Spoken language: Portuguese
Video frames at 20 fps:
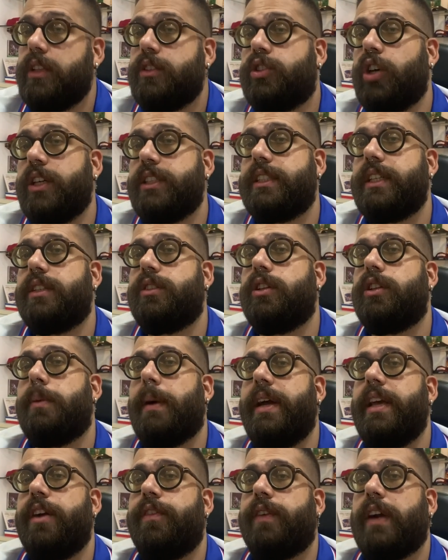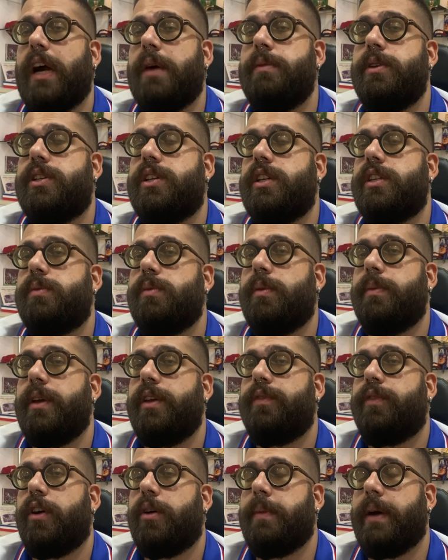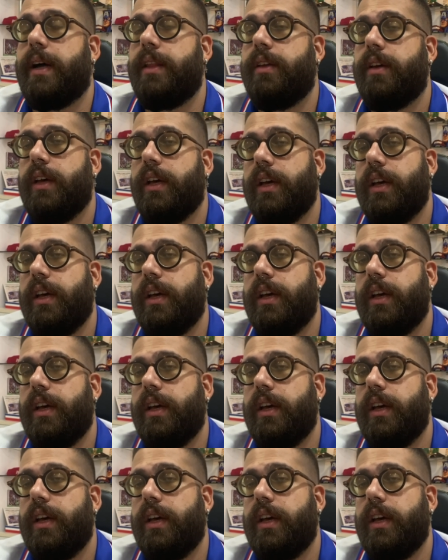torcedor do Bahia, ficar muitíssimo bem informado.